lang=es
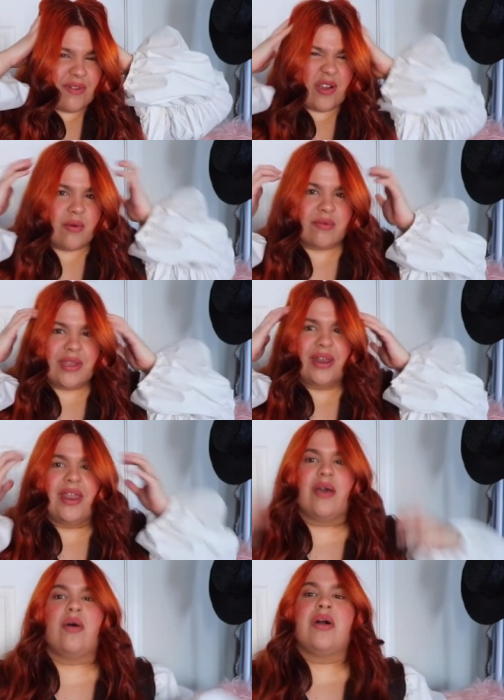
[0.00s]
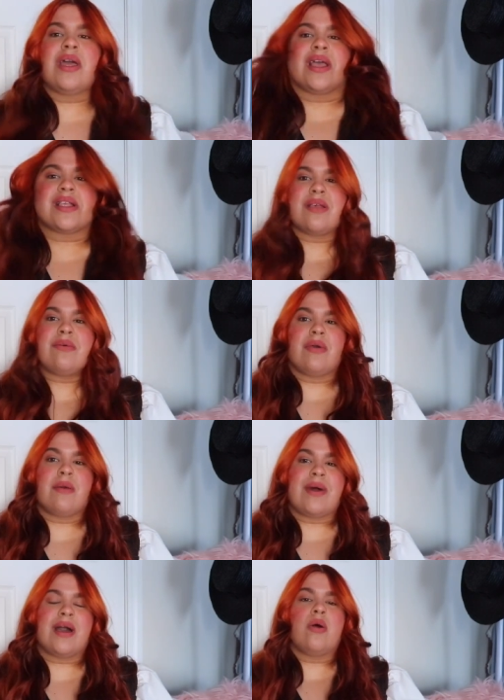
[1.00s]
ve como bien neón y aquí se me
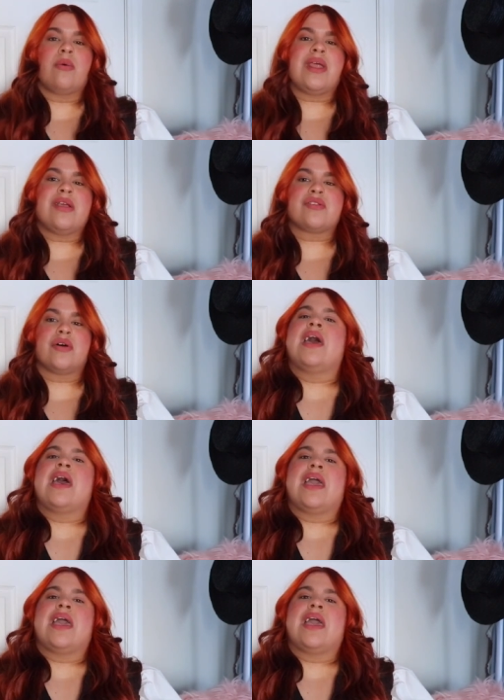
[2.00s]
ve más cobrizo.